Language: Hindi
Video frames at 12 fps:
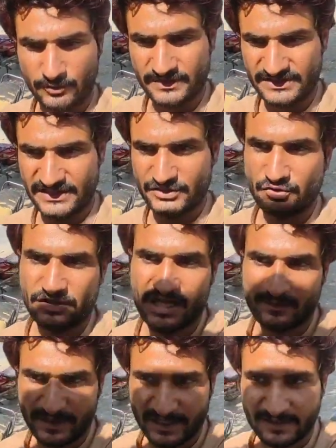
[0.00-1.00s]
और मज़ीद जो
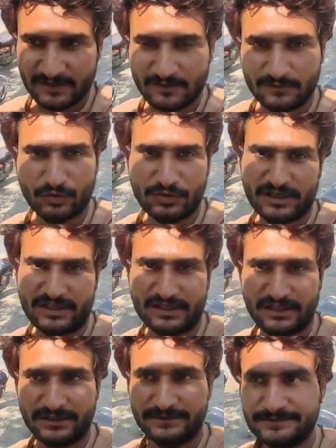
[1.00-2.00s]
काम है वो करते
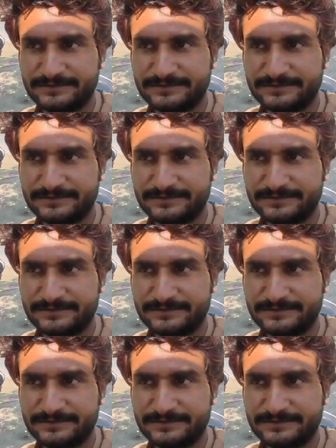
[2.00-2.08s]
हैं